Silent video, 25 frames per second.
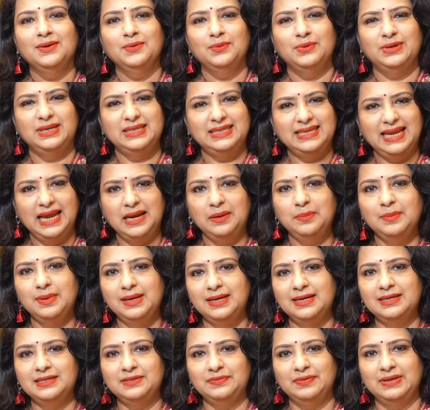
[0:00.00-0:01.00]
ஒரு டென்
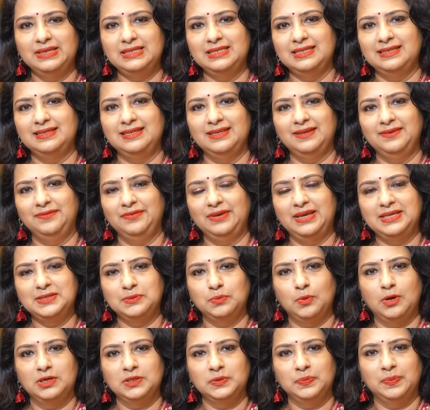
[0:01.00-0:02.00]
மினிட்ஸ் வச்சுட்டு
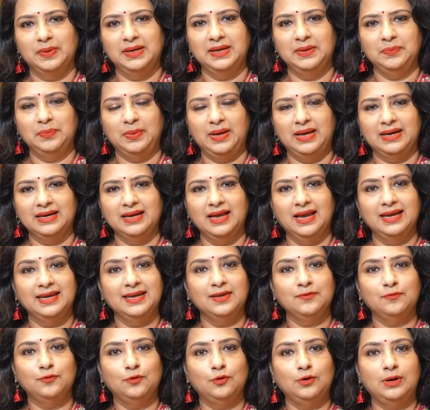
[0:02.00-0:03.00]
ஃபேஸ் வாஷ் பண்ணி பாருங்கள்
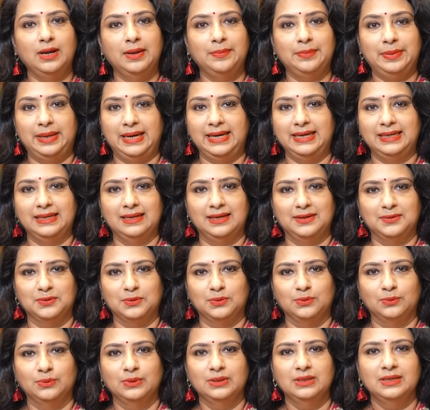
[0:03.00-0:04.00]
அன்றைக்கி ஃபுல்லாக பிரைட்டாக
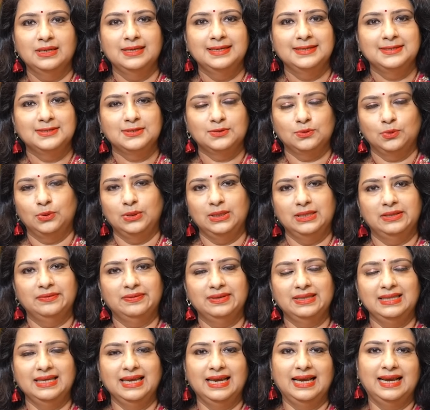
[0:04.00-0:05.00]
இருக்கும் ஸோ இதை
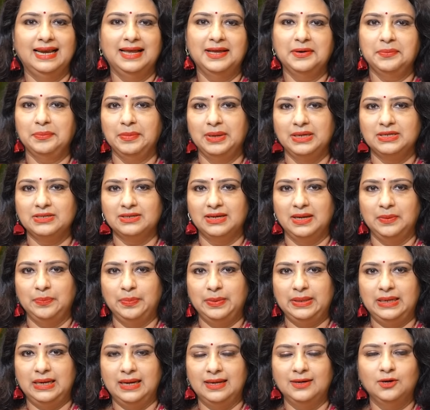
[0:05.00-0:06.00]
வந்து எல்லாருமே ட்ரை
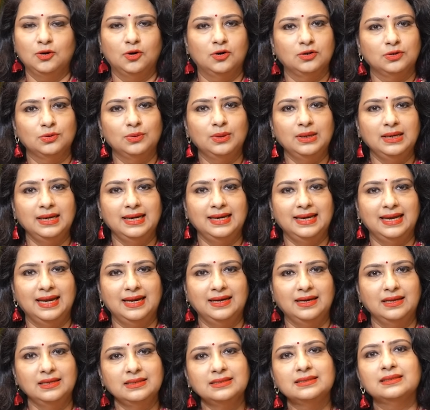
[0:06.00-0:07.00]
பண்ணலாம் நாட் ஓன்லி
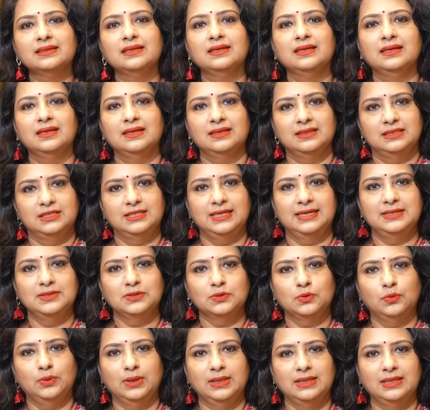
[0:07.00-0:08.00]
லேடிஸ்
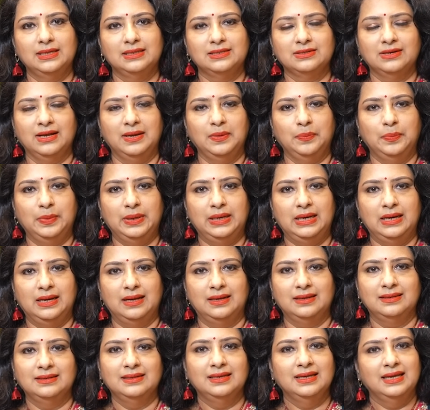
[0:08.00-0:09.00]
ஜென்ட்ஸ் கூட இதை ட்ரை பண்ணலாம்